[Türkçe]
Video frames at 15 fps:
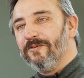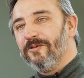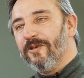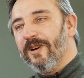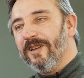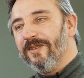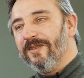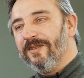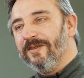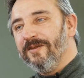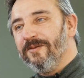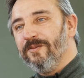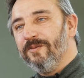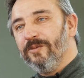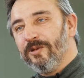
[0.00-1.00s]
Şu an
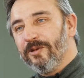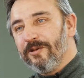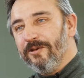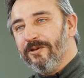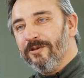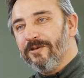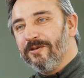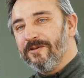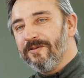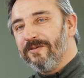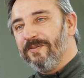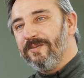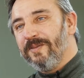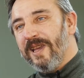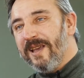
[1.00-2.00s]
mutluyuz,
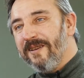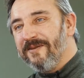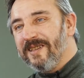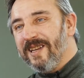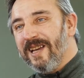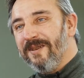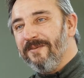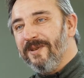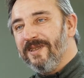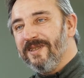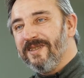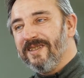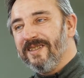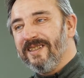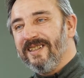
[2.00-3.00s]
bir ev
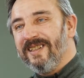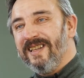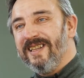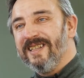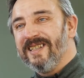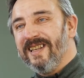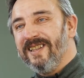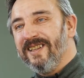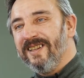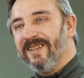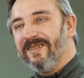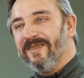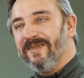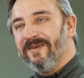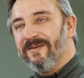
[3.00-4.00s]
sahibiyiz.
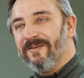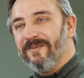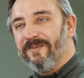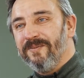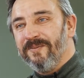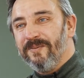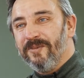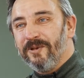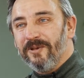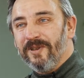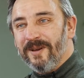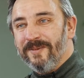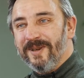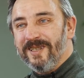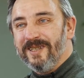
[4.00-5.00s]
İnsanların bütün
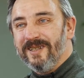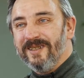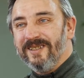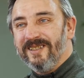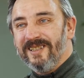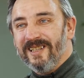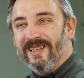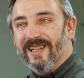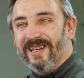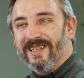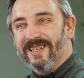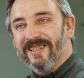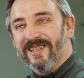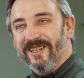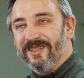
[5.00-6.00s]
amacı
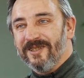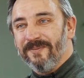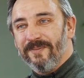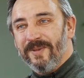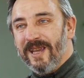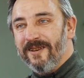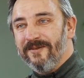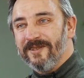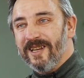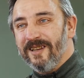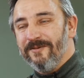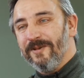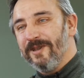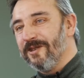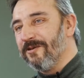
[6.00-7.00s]
yıllarca çalışıp bir ev
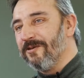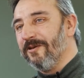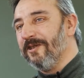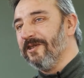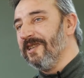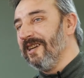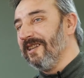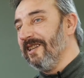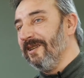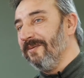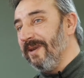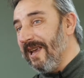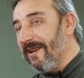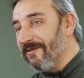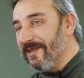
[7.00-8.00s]
sahibi, başını
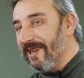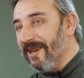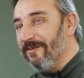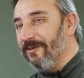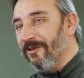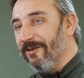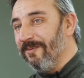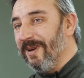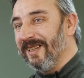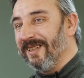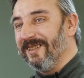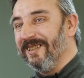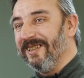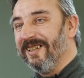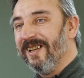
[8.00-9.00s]
sokacakları bir ev sahibi
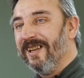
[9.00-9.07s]
olmaktır.